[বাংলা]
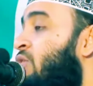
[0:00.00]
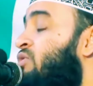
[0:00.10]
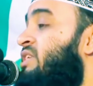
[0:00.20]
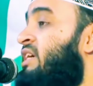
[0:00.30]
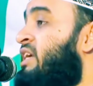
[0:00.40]

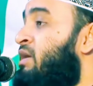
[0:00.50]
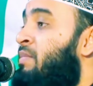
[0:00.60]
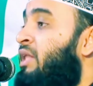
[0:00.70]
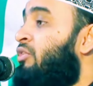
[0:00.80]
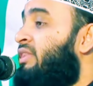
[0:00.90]
আকুতি
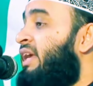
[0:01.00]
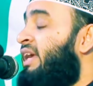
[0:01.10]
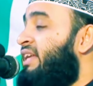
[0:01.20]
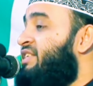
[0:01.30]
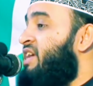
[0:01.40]
মিনতি
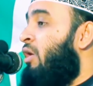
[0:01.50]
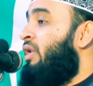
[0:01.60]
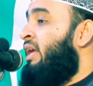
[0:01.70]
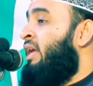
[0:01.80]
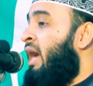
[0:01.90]

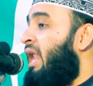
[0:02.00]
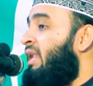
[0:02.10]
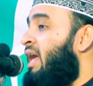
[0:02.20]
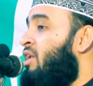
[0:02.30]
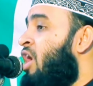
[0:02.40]
চাহনি
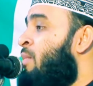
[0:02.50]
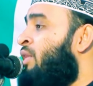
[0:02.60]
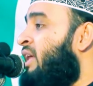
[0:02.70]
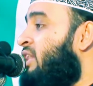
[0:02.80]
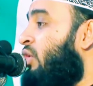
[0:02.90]
আল্লাহর
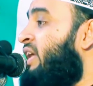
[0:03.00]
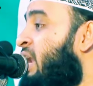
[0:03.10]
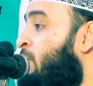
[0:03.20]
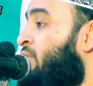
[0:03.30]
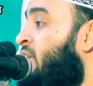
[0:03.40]
রহমতের
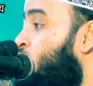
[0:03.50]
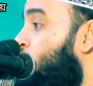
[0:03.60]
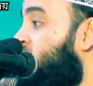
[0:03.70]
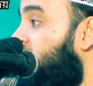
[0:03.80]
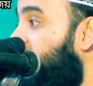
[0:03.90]
দরিয়ার মধ্যে
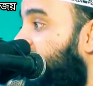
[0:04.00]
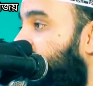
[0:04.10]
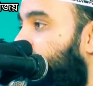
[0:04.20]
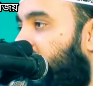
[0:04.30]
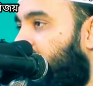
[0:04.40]
জোশ লাগিয়ে
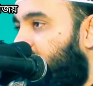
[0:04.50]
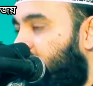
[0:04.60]
দিবে